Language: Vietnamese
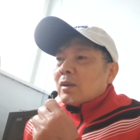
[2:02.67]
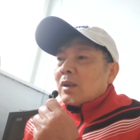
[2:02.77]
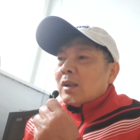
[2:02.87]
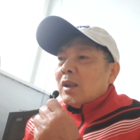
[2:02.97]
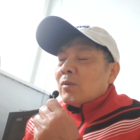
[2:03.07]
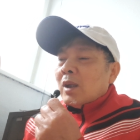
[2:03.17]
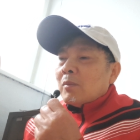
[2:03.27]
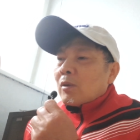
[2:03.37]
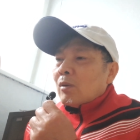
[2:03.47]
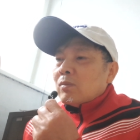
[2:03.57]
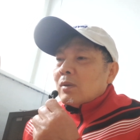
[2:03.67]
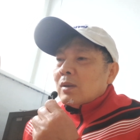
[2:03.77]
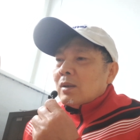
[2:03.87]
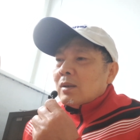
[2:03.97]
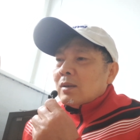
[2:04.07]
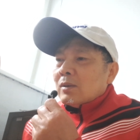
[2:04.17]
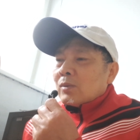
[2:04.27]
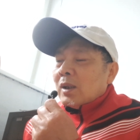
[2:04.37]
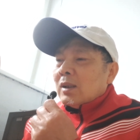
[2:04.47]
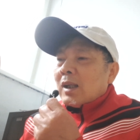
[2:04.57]
có thể nhiều nghĩa một lúc
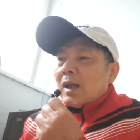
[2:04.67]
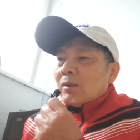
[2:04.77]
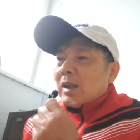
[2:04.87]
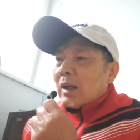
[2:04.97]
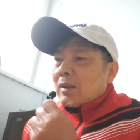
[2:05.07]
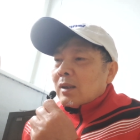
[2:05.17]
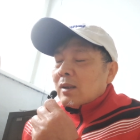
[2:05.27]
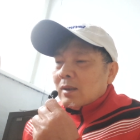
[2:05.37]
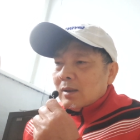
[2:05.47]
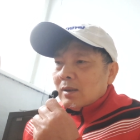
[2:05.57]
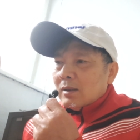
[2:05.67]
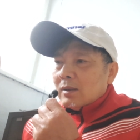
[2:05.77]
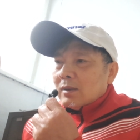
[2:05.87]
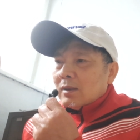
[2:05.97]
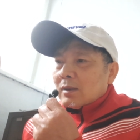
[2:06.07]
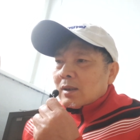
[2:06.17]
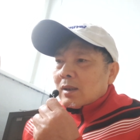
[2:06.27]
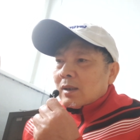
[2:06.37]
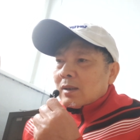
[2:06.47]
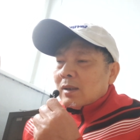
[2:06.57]
tùy theo và cái cái
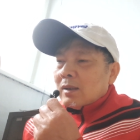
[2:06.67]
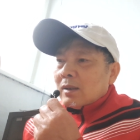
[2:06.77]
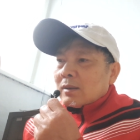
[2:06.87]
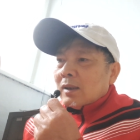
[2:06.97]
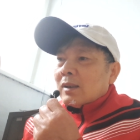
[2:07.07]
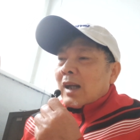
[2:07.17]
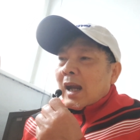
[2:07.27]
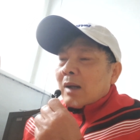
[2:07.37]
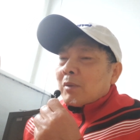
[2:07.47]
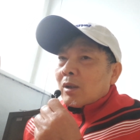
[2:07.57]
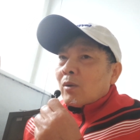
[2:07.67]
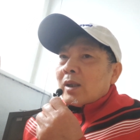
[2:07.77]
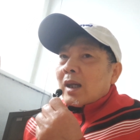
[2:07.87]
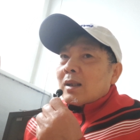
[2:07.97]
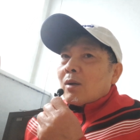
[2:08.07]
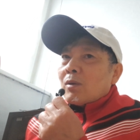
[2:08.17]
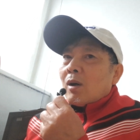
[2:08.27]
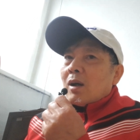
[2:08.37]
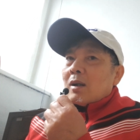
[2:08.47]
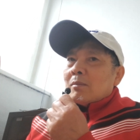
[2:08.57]
cái cái tình trạng mà nó nói hai câu
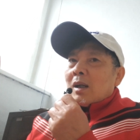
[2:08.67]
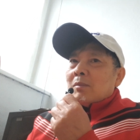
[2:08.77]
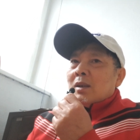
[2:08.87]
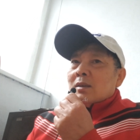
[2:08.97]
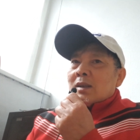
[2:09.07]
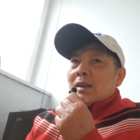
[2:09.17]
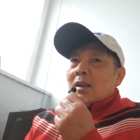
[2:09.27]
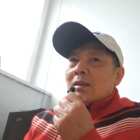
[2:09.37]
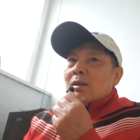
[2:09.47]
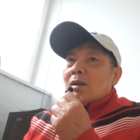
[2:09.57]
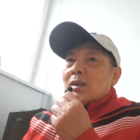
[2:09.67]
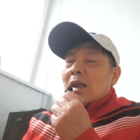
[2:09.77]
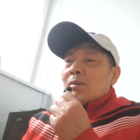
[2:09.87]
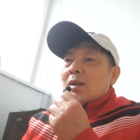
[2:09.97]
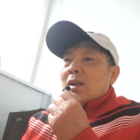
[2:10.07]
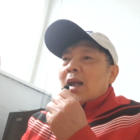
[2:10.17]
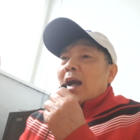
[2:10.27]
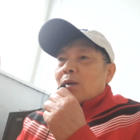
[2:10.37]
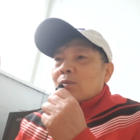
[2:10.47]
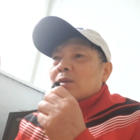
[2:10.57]
đó mà mình sẽ dịch nó theo cái nghĩa
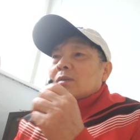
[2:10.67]
nào